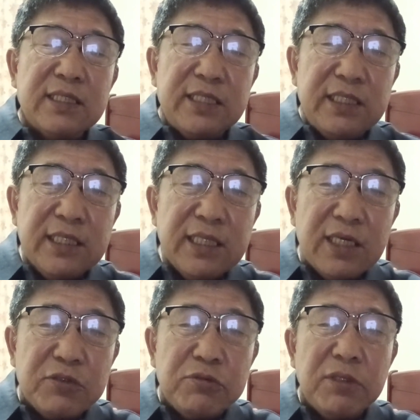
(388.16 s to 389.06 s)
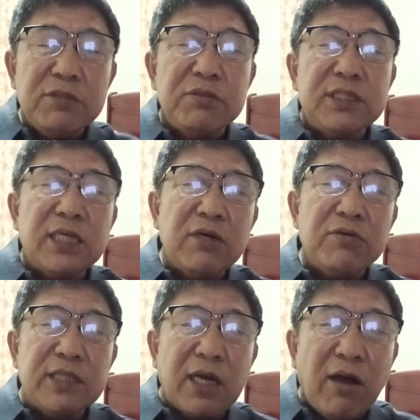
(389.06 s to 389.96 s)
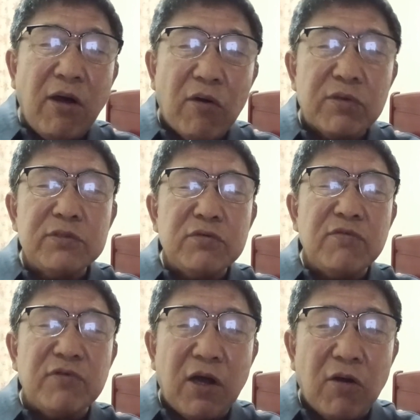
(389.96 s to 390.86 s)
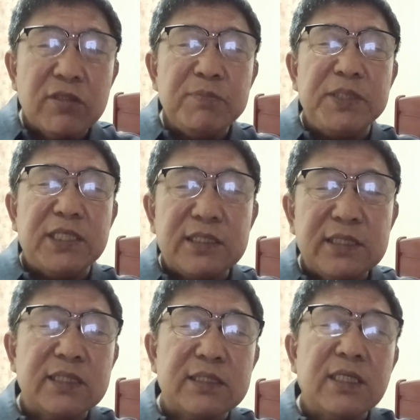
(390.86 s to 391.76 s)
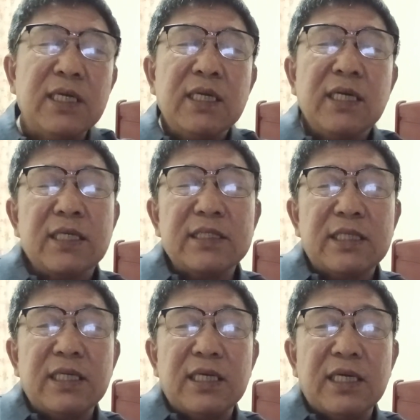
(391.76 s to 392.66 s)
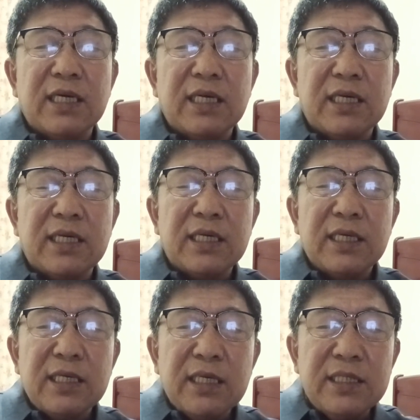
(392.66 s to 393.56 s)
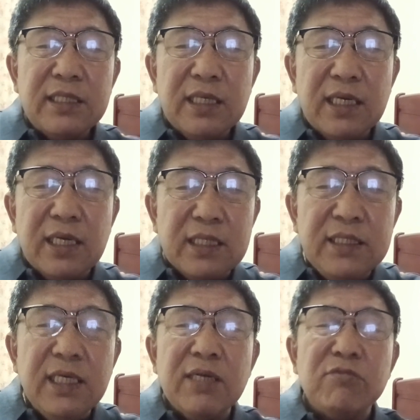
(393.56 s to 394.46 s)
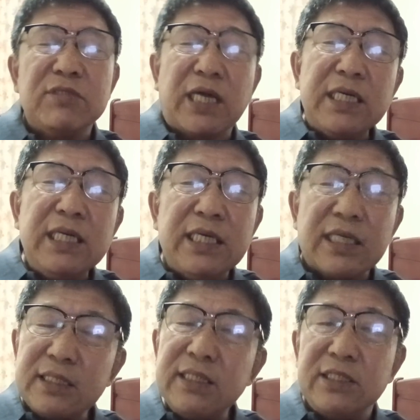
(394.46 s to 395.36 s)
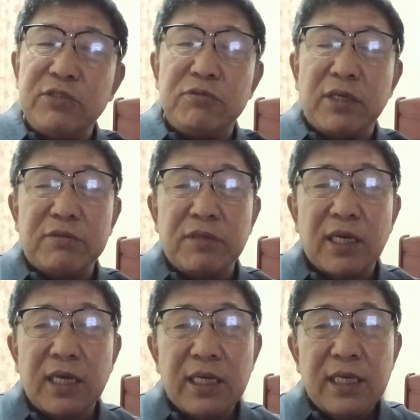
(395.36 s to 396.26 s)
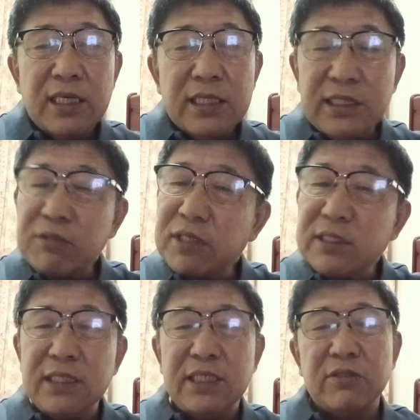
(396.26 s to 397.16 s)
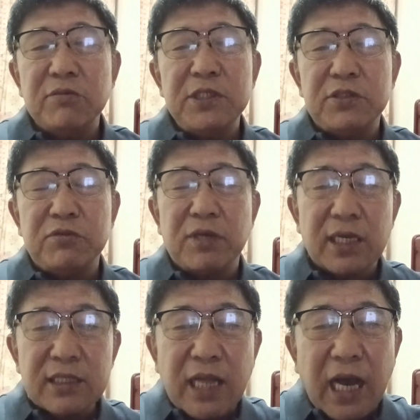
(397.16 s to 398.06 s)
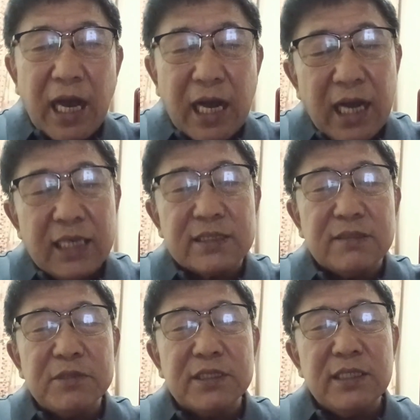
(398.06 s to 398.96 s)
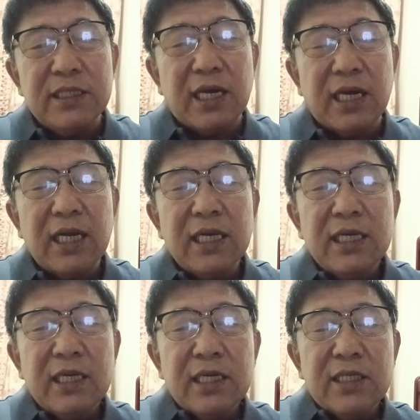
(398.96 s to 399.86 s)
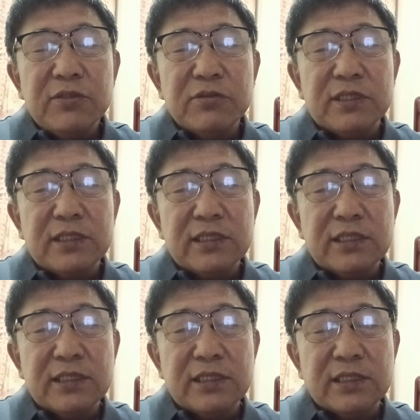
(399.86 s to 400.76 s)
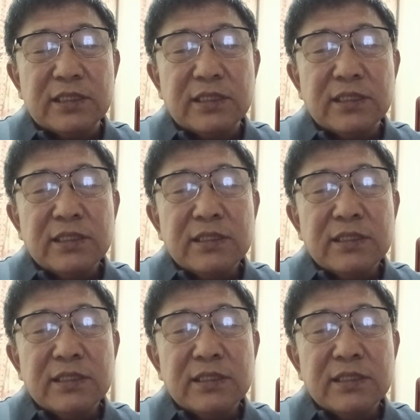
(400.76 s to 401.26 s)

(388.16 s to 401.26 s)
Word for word: 你应该学一学姜昆的好的作风，好的品质。这个业业务能力啊，这你学学。结果说这些都没学，他干了什么事儿呢？就是